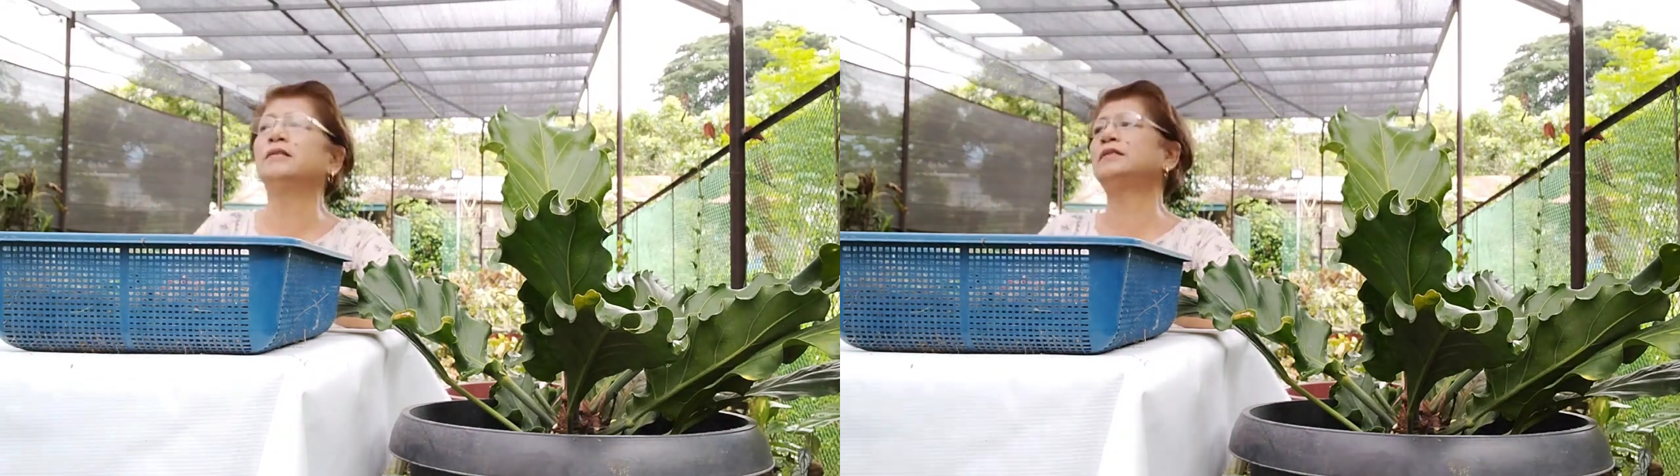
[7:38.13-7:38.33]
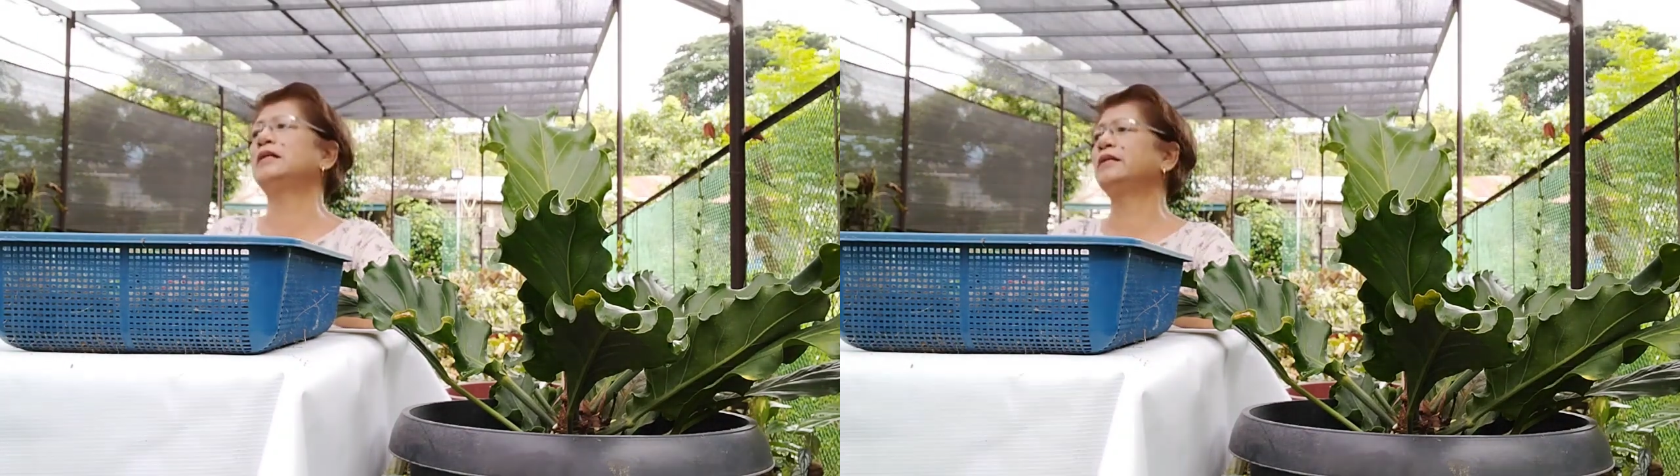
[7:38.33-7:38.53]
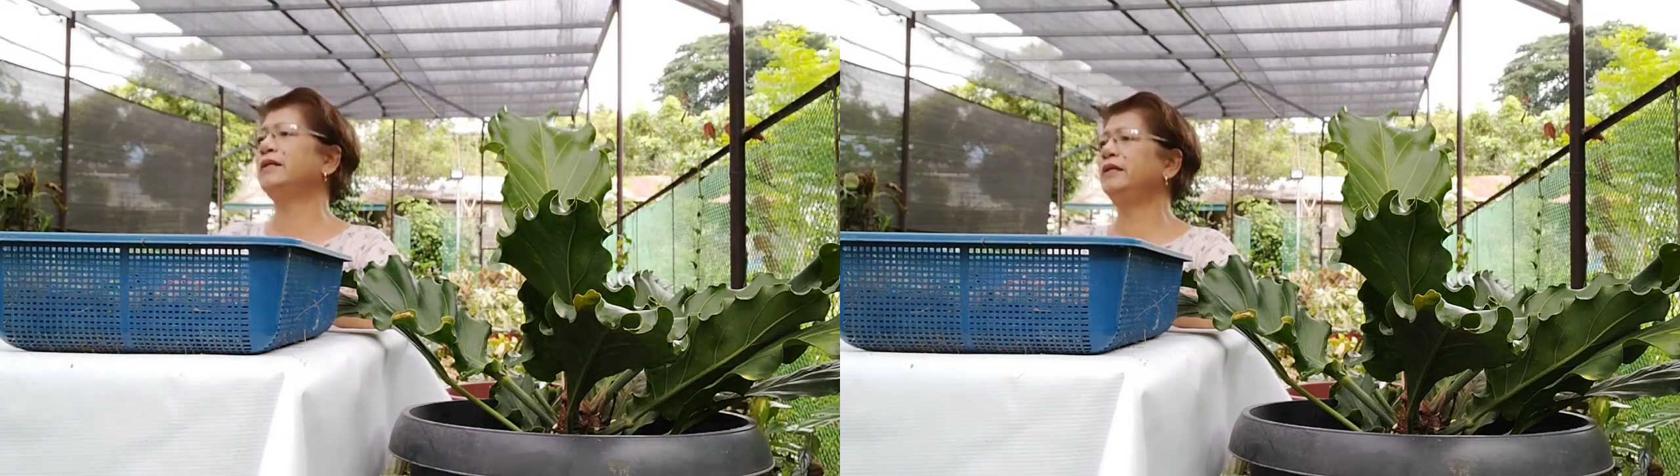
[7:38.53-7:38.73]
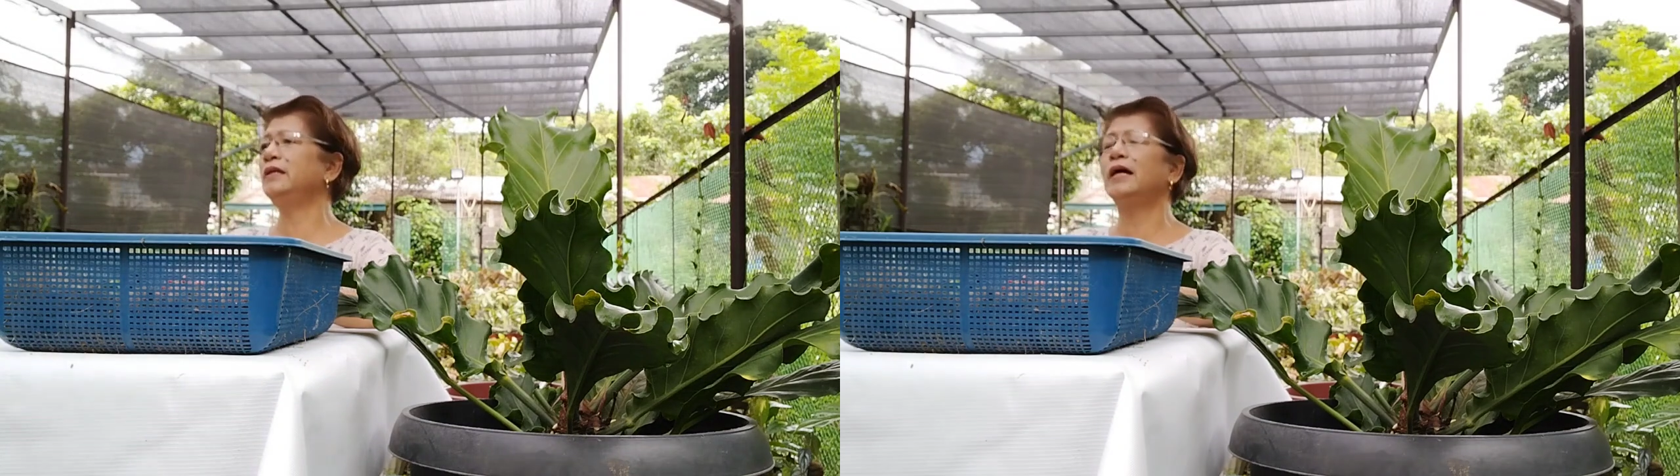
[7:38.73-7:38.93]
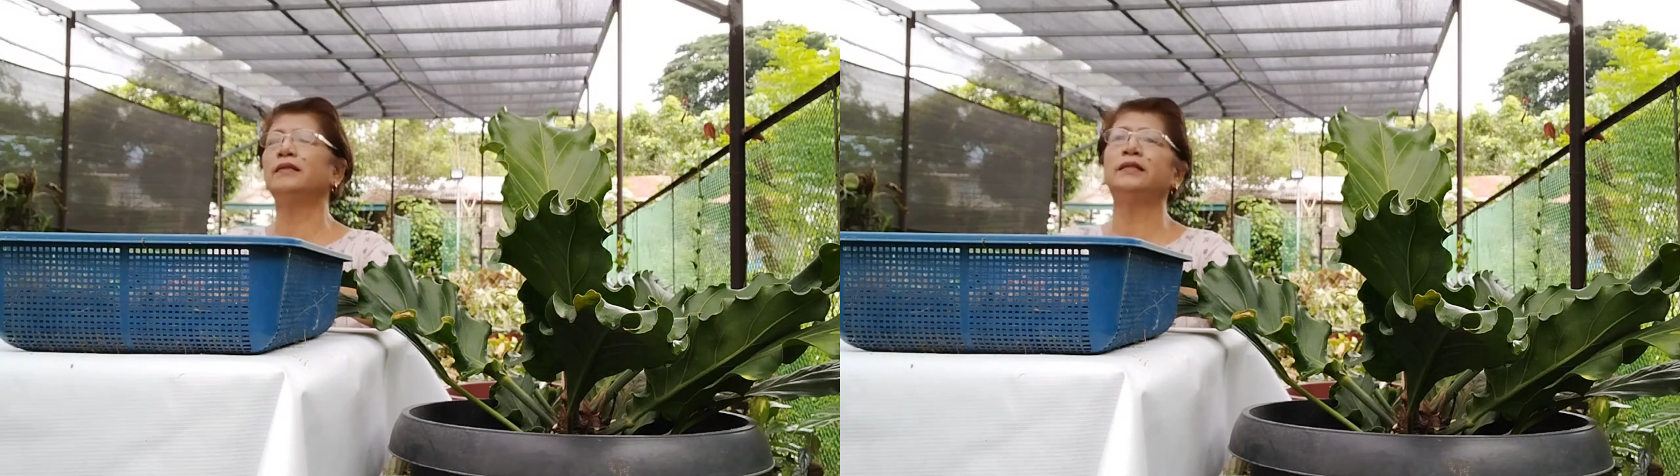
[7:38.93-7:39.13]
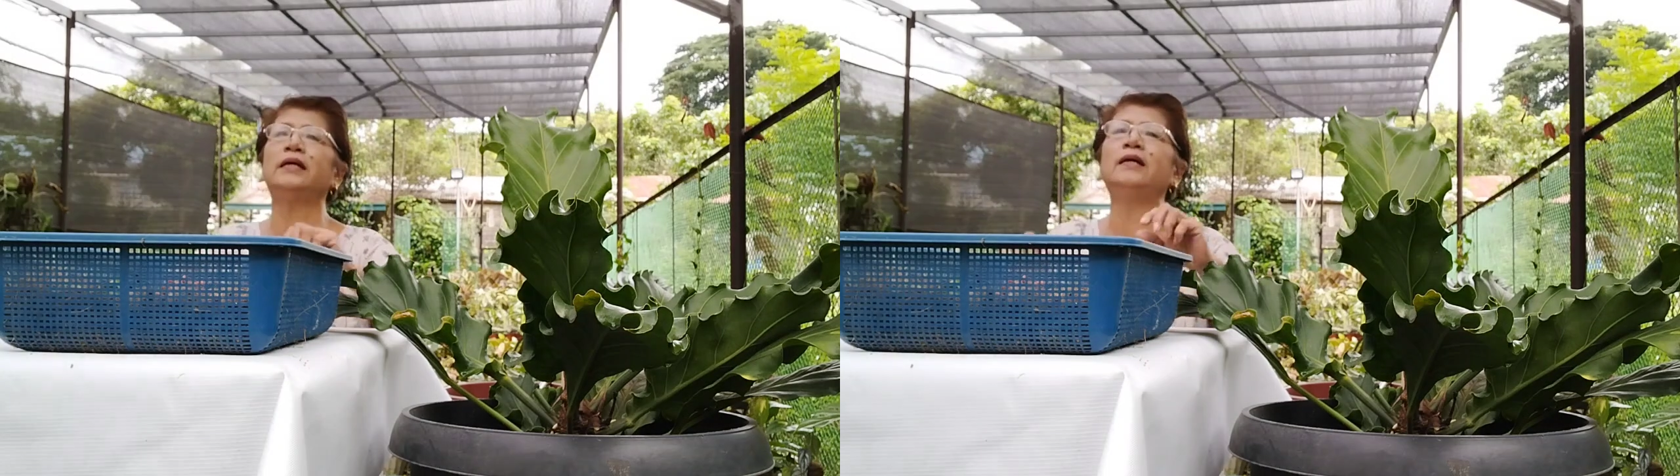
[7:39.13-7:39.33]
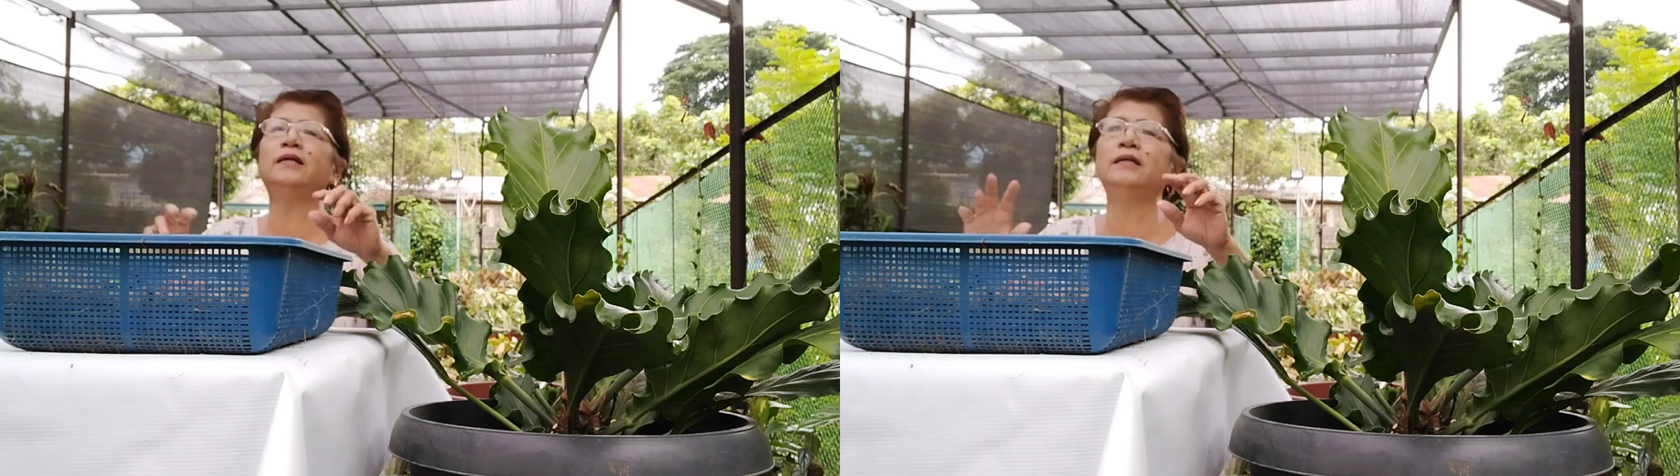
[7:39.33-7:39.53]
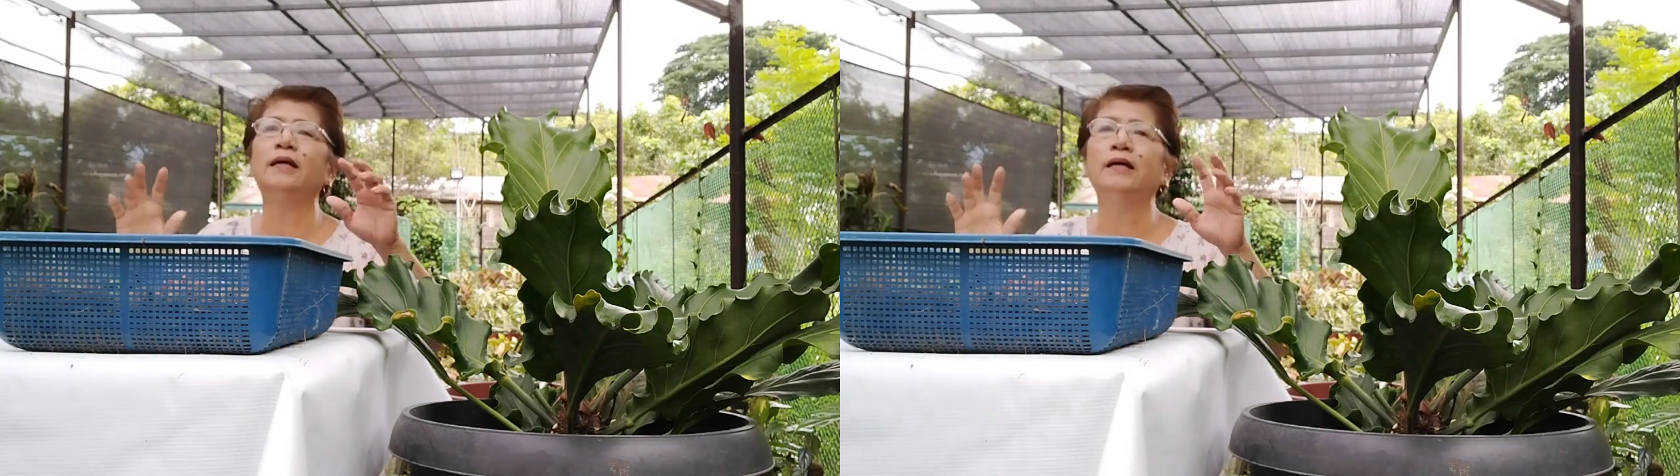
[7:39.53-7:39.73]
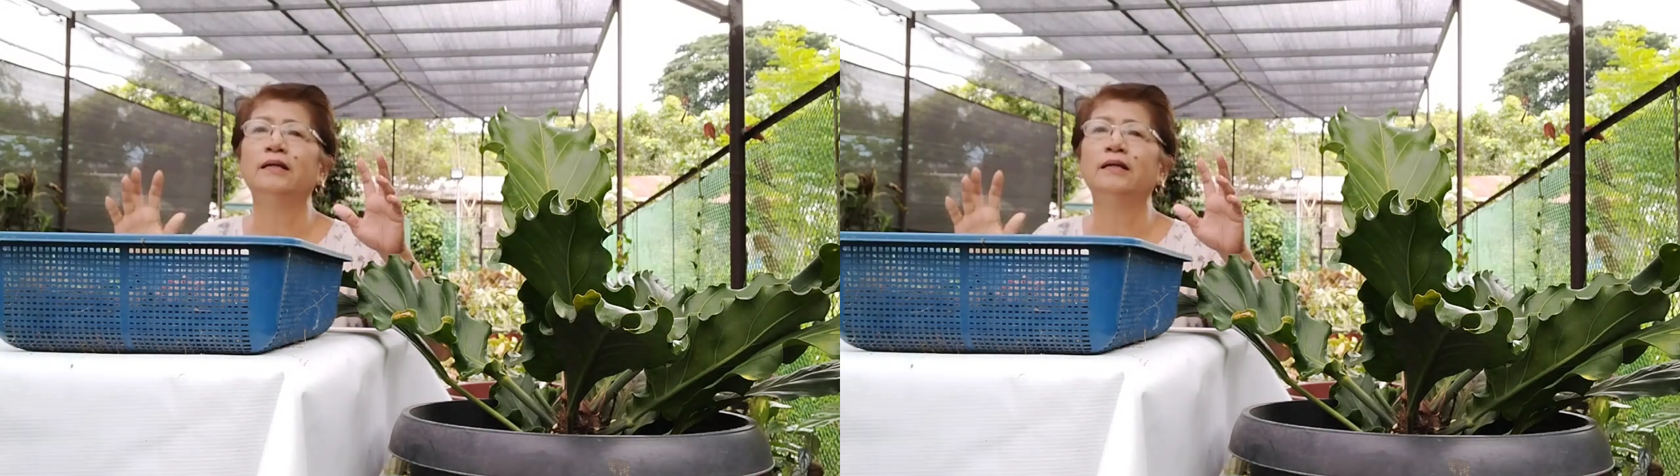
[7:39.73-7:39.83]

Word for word: sa sarili natin,